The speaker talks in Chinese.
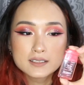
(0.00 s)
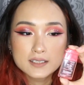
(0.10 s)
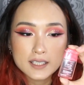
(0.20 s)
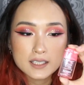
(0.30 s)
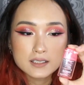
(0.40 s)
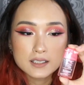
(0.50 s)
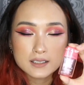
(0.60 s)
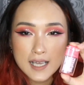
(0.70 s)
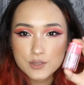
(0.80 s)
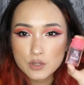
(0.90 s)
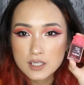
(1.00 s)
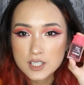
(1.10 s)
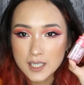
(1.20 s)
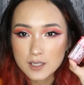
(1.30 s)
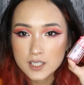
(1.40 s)
这个呢，它虽然
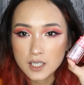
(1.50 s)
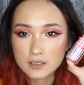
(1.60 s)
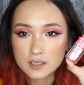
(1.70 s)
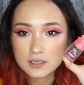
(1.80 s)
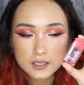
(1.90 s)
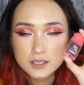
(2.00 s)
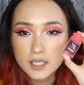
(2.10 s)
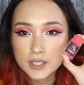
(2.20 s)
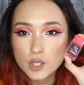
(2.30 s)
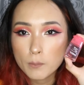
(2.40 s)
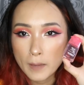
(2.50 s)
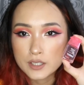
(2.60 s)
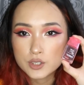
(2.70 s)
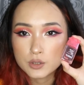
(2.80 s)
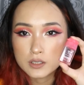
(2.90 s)
小小的，可是可以用蛮
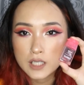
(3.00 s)
久的。